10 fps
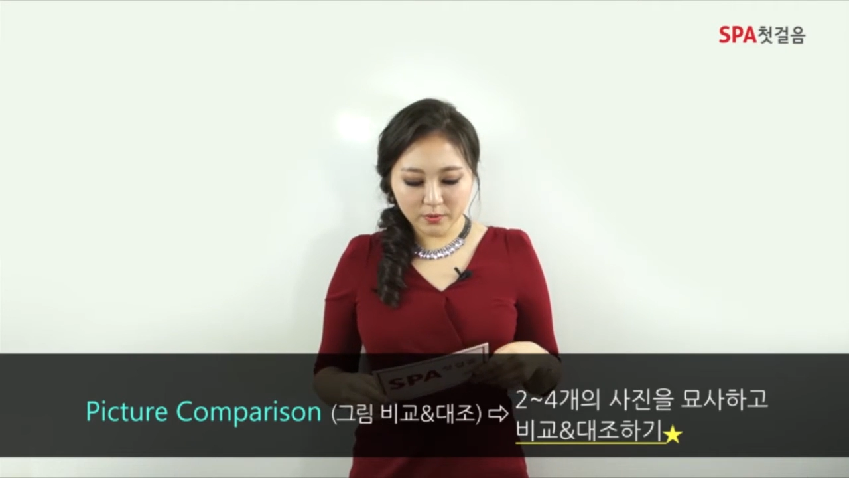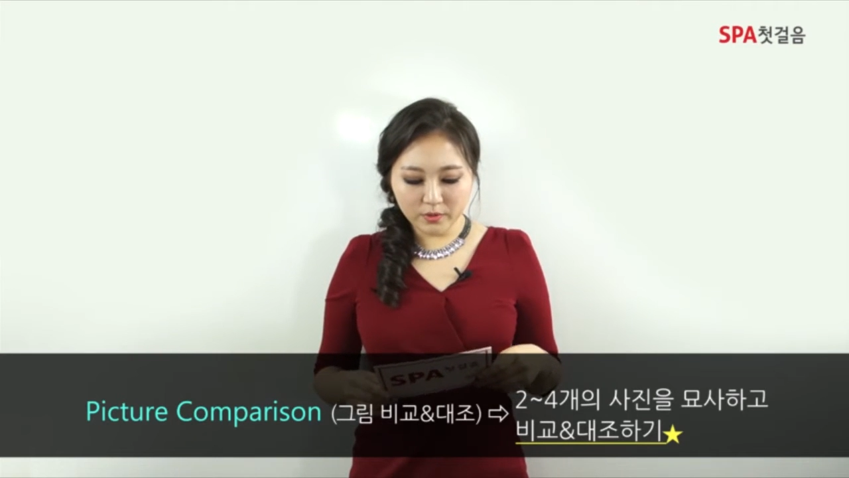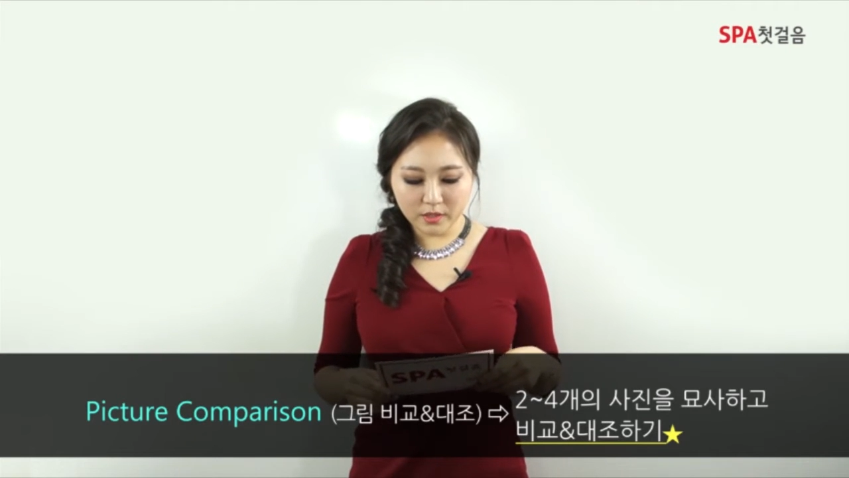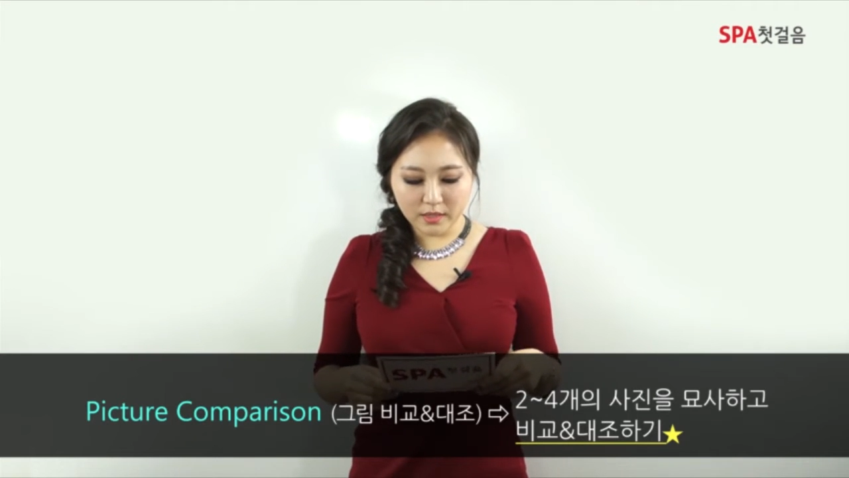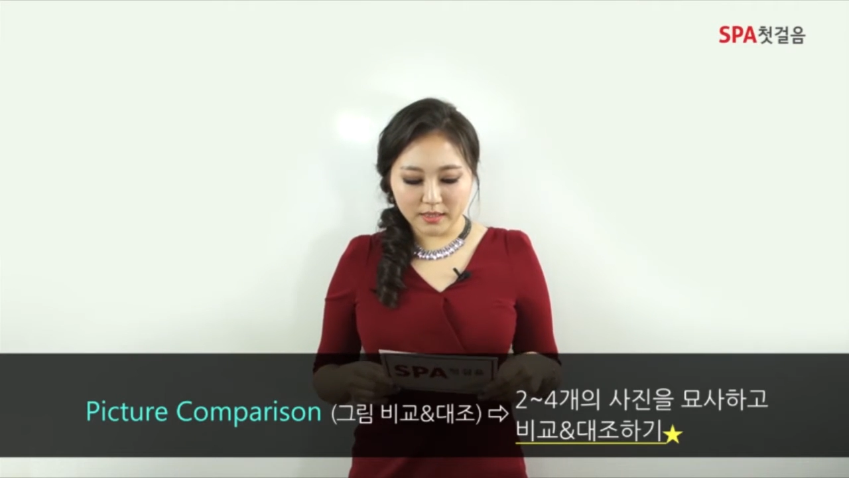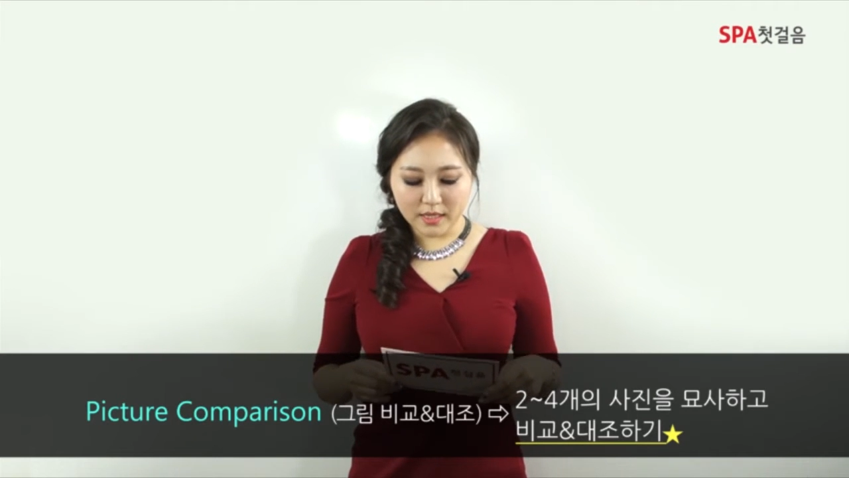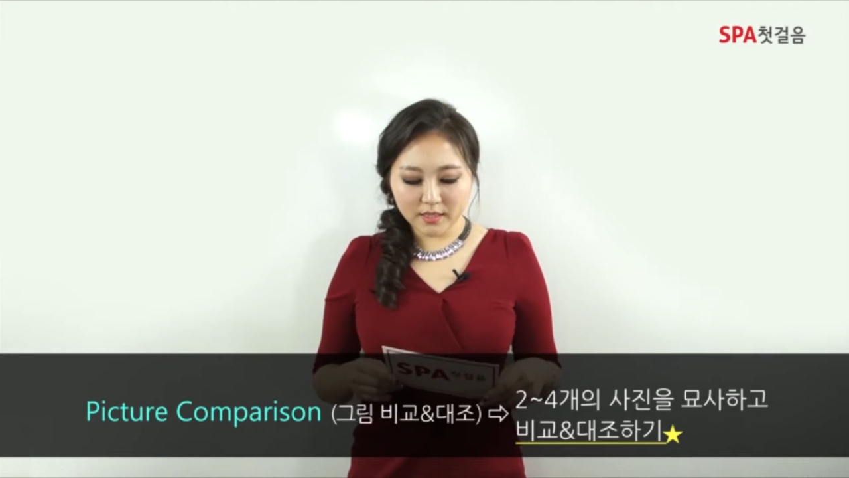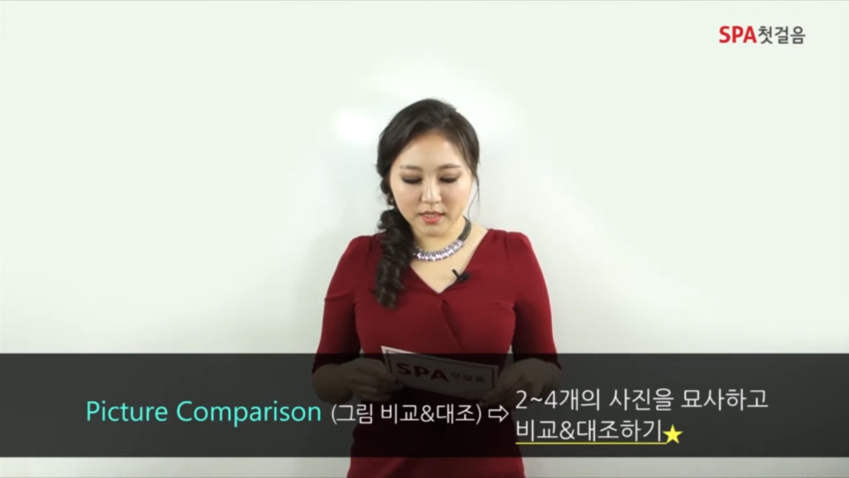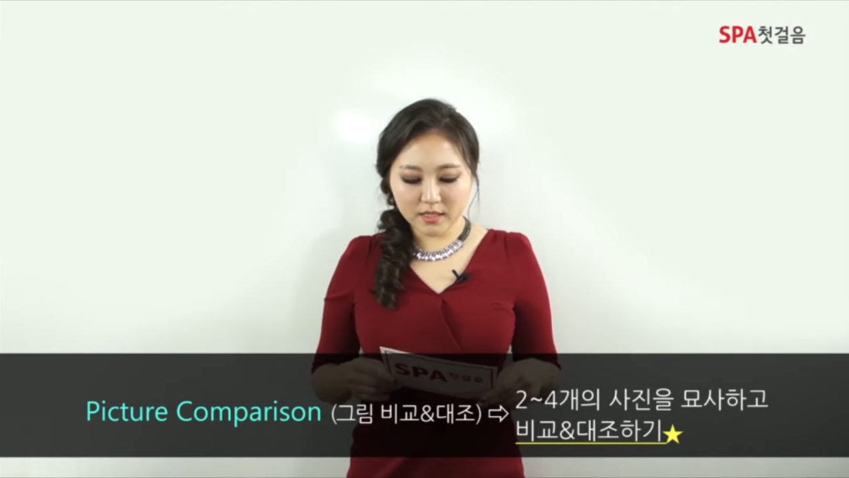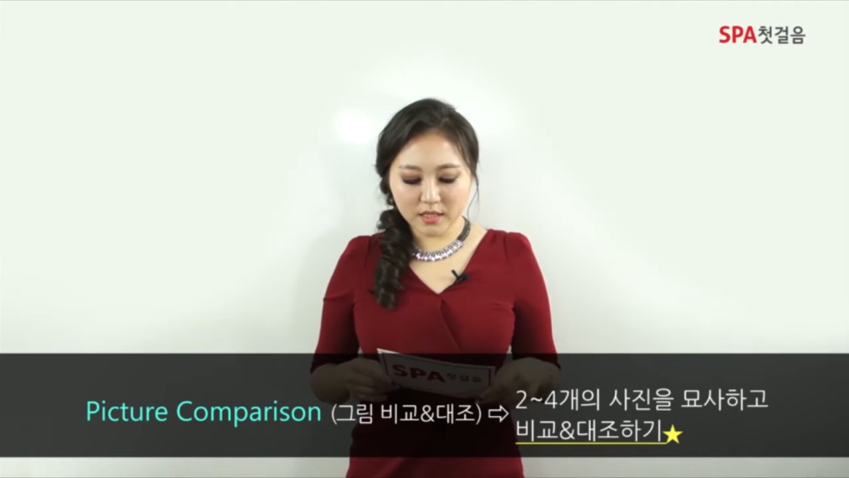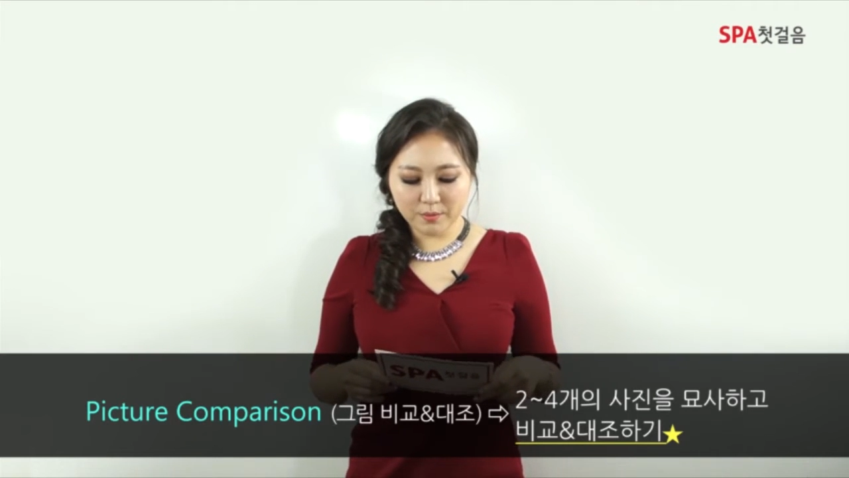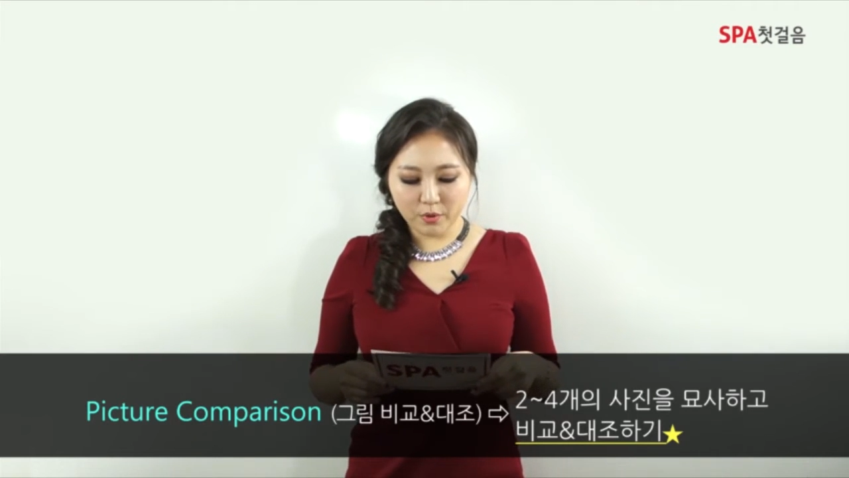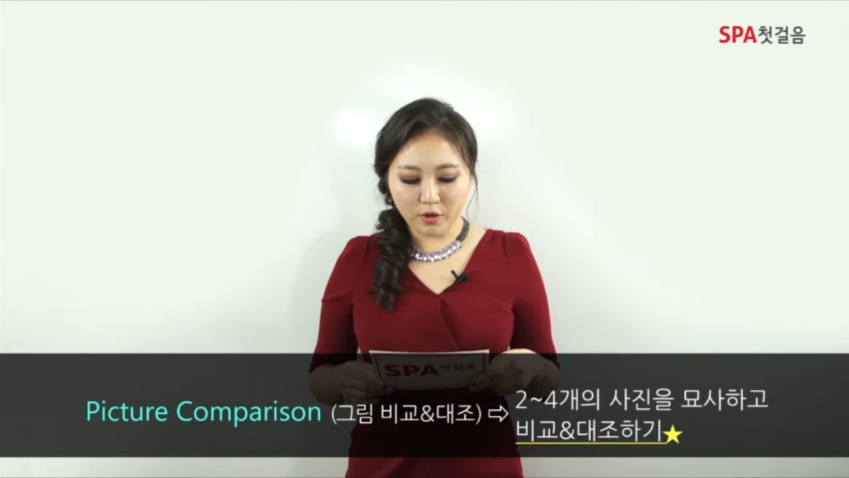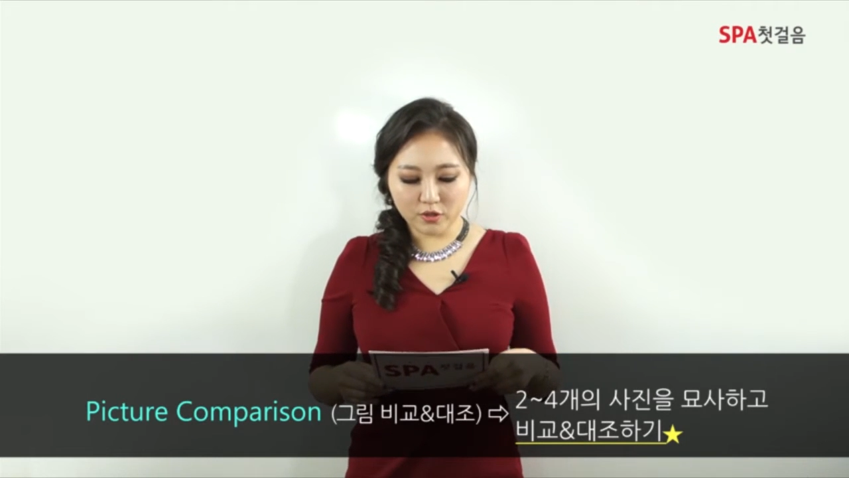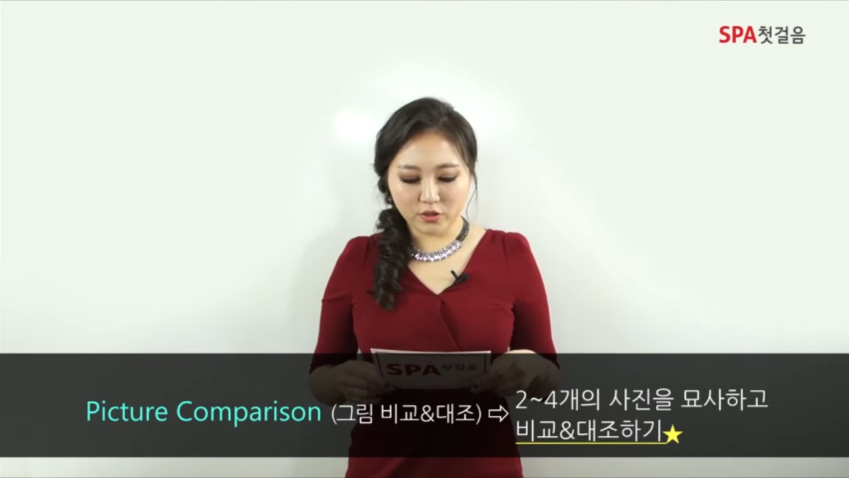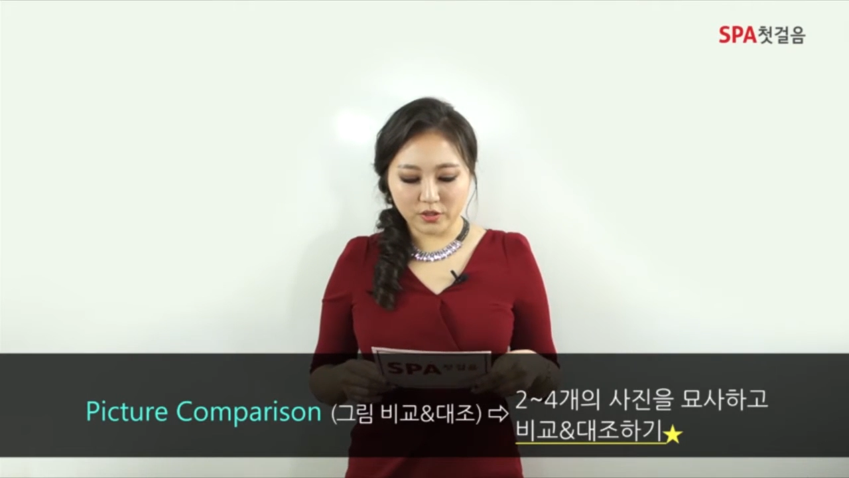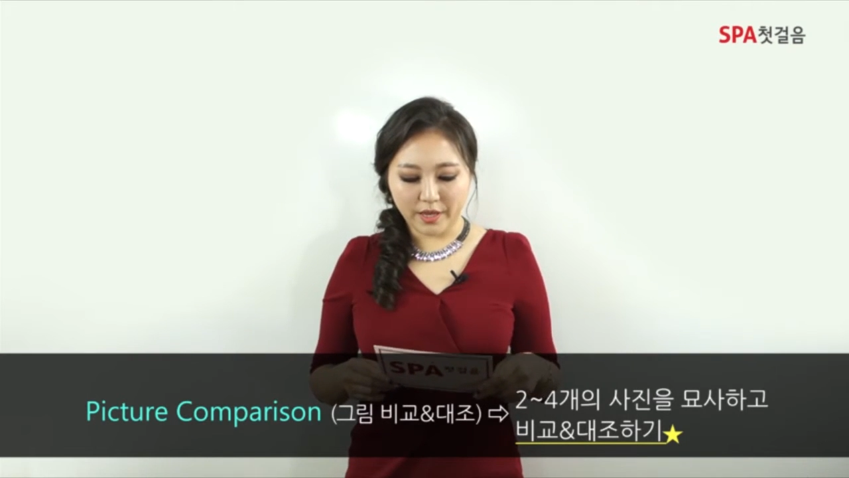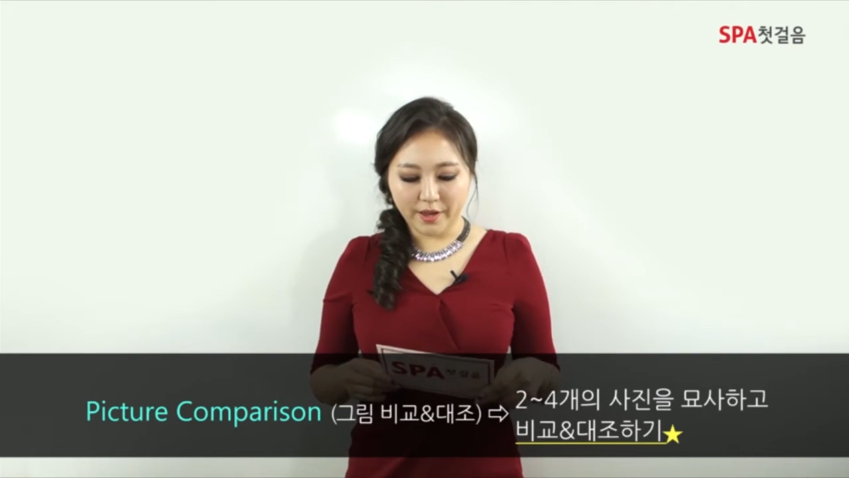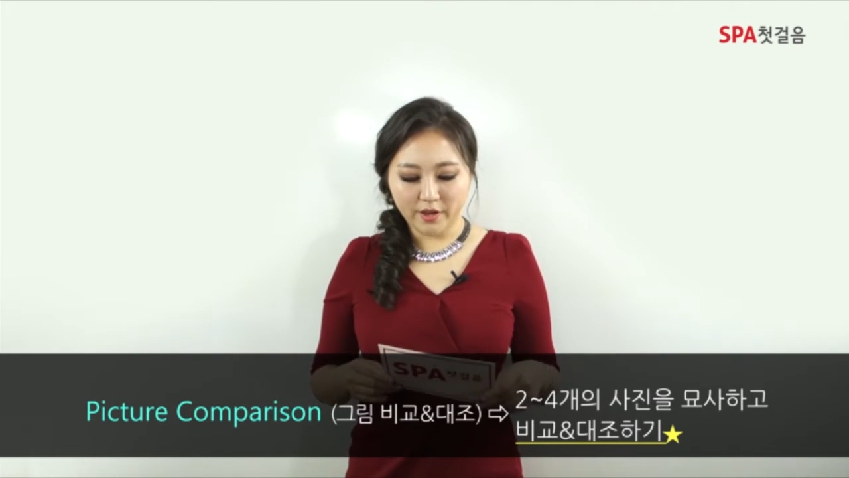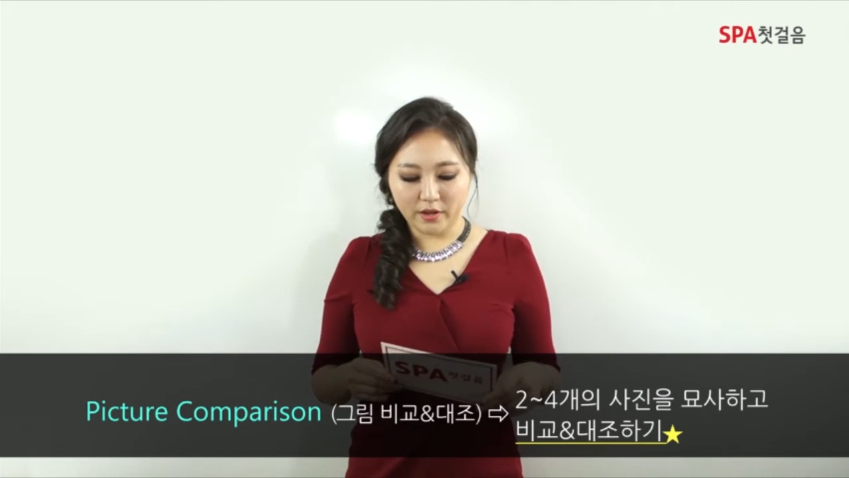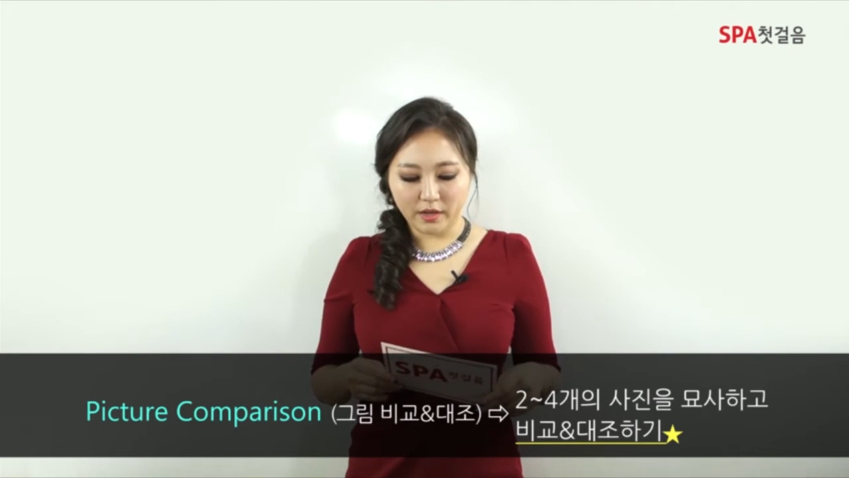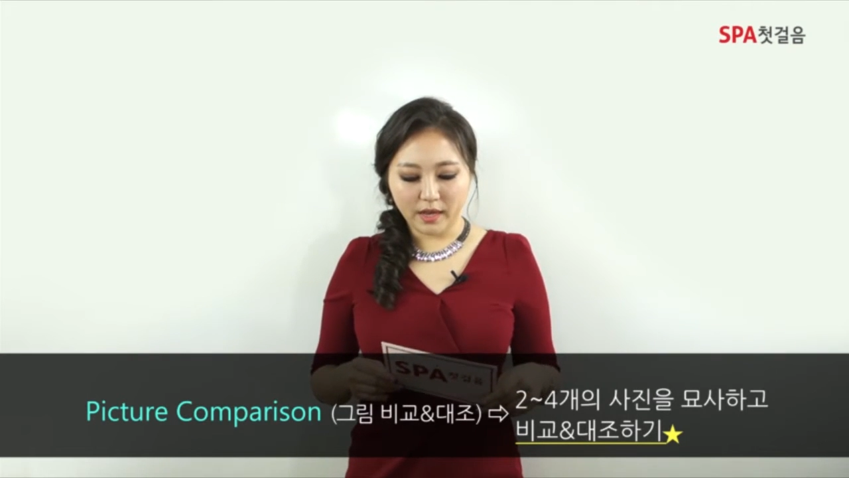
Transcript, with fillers: 또는 네 장의 사진을 보여주는데요.